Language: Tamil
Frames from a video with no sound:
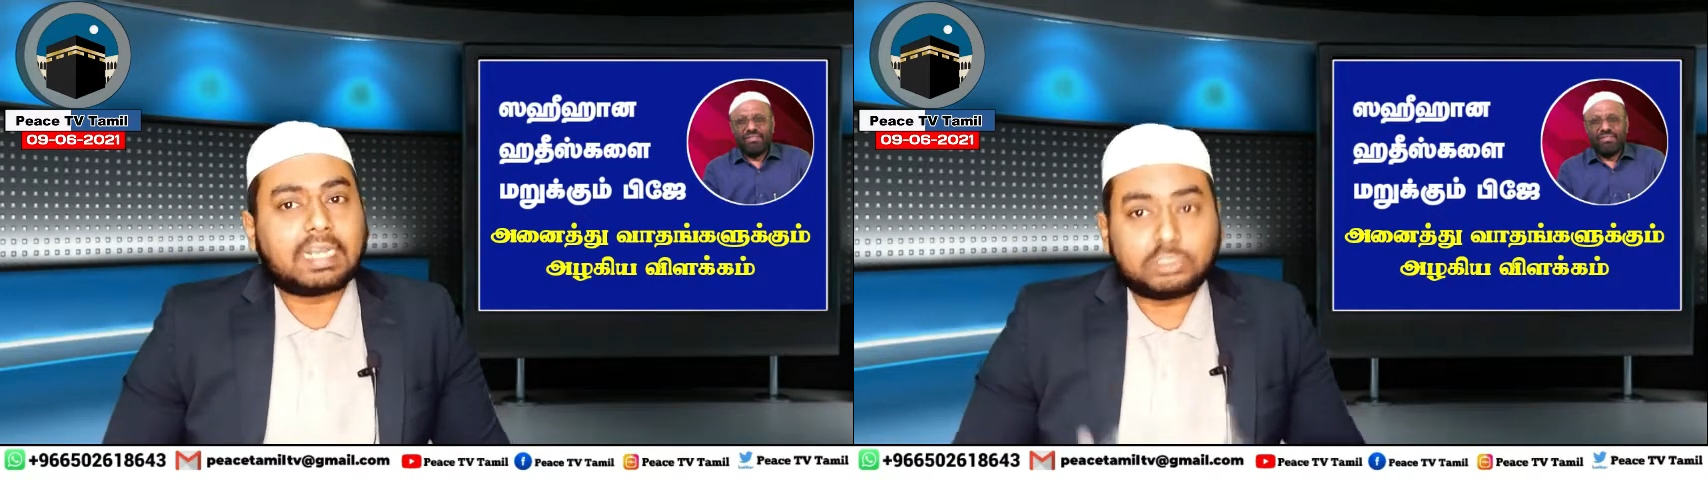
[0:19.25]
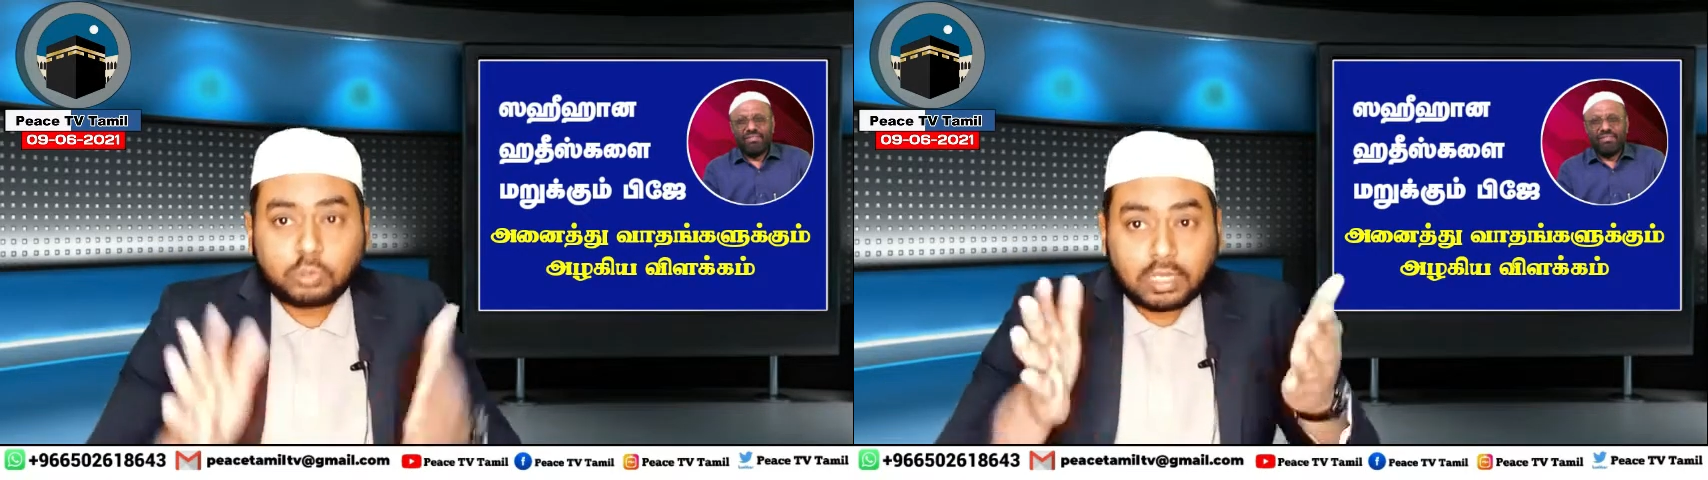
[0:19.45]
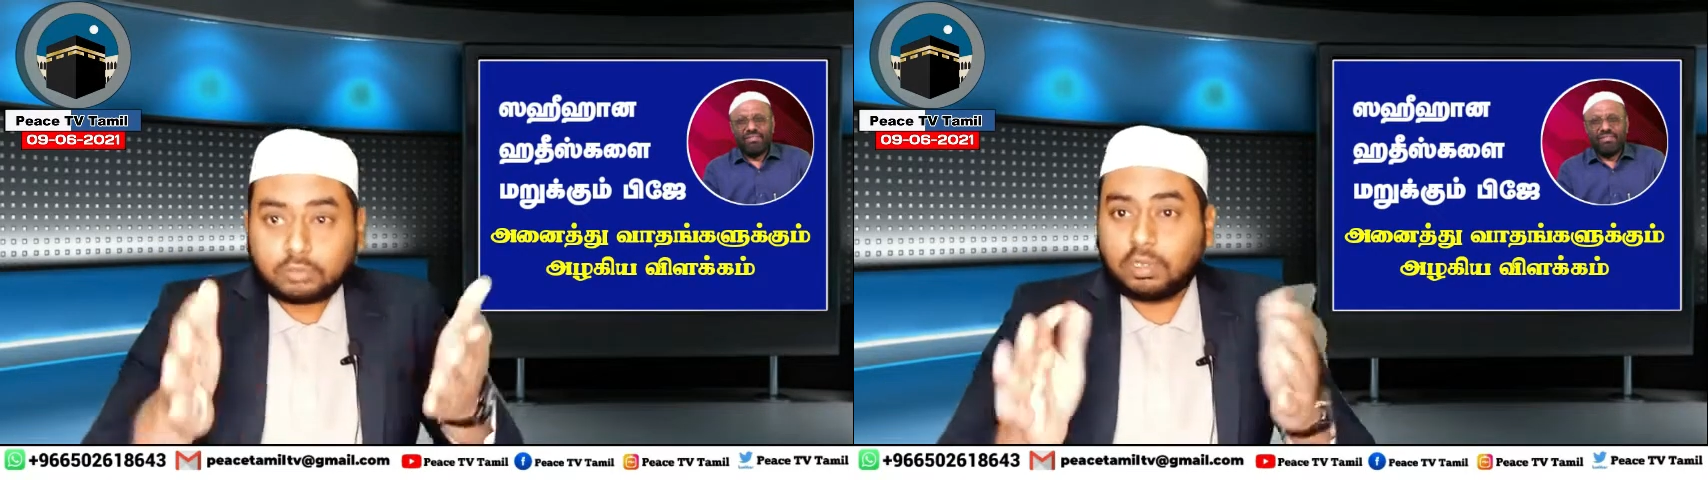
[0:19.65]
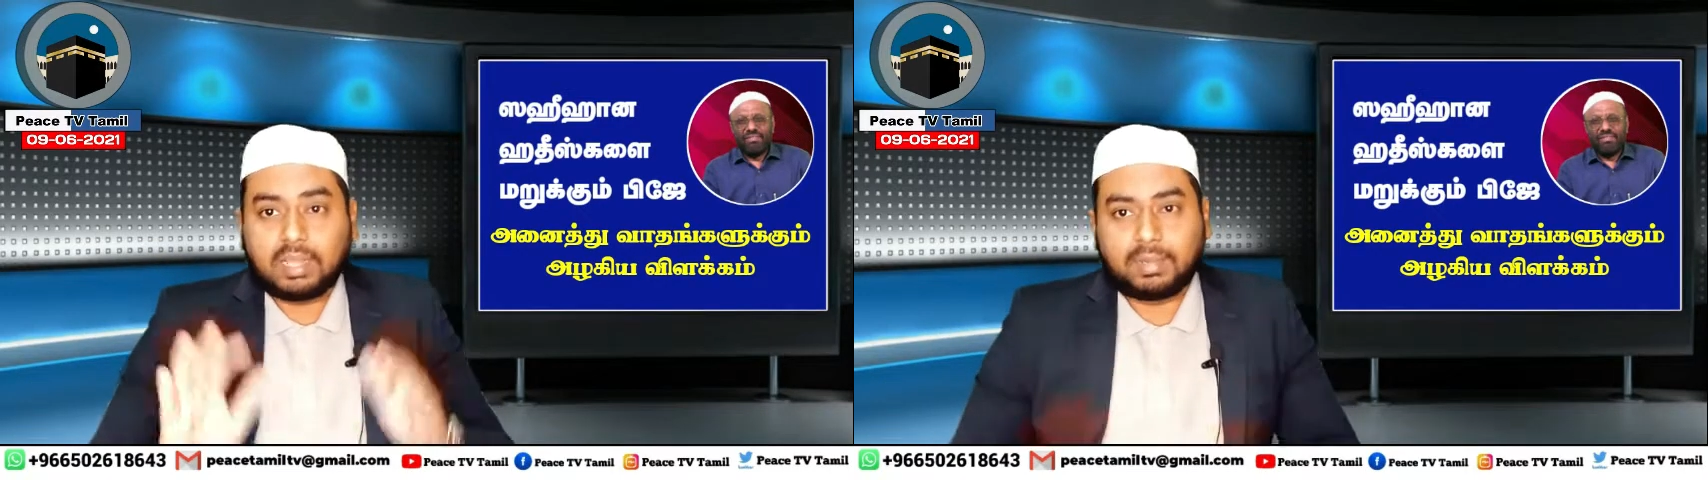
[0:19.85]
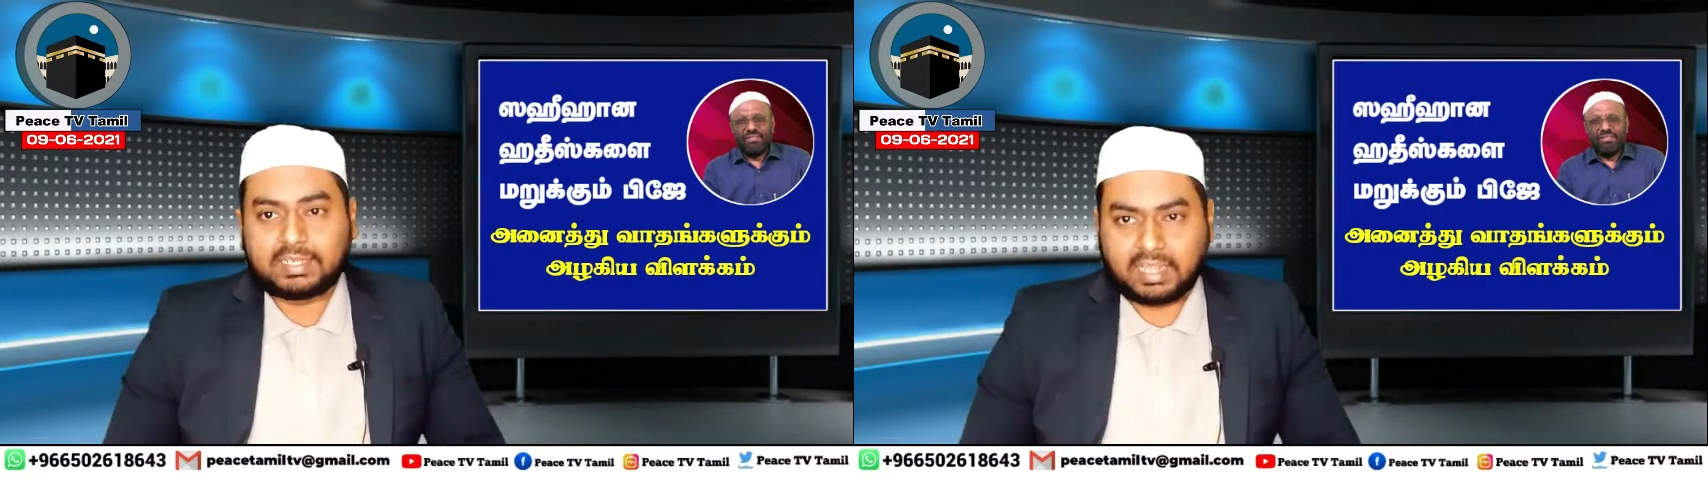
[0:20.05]
ரசூல்லா
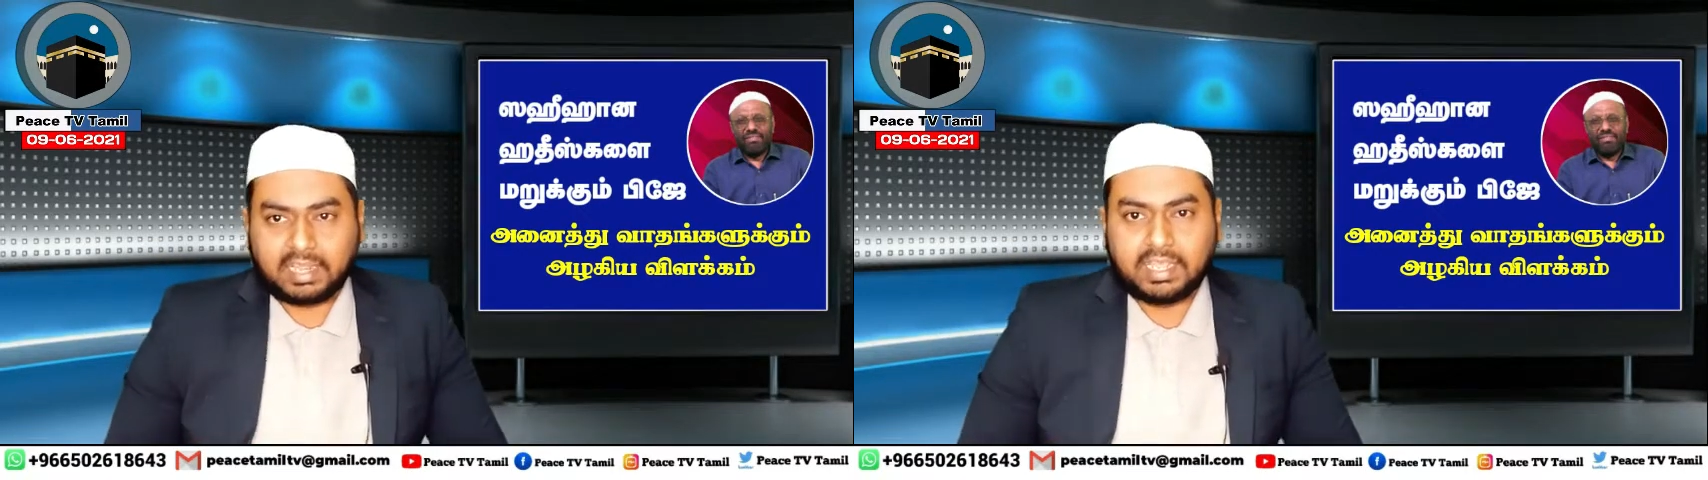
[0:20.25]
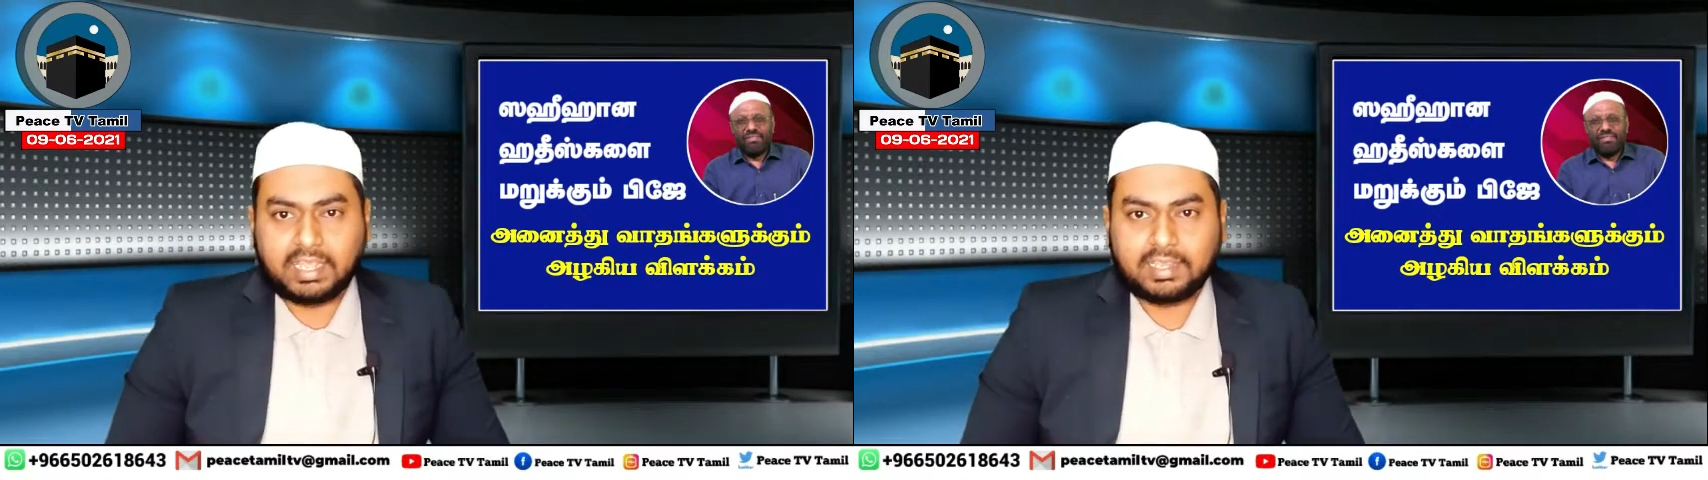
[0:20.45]
சொல்ல மாட்டாங்க